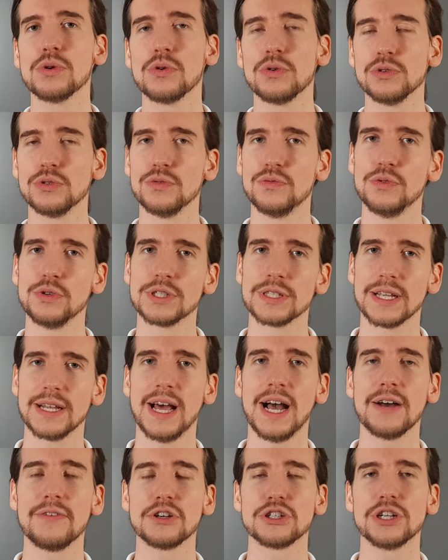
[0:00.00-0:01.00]
und du wirst
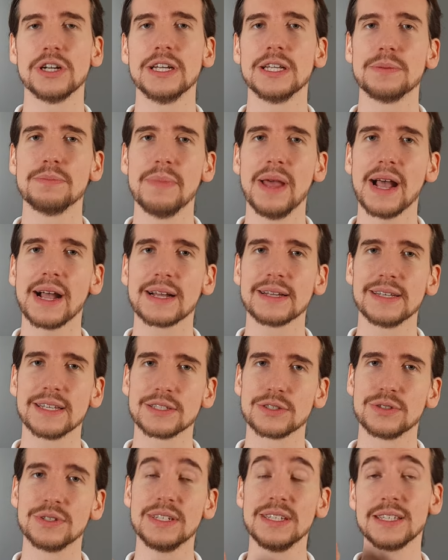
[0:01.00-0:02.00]
danach wahrscheinlich merken,
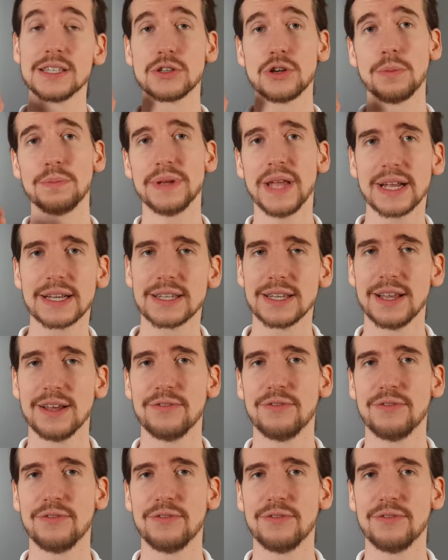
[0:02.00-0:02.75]
dass du dieses Objekt,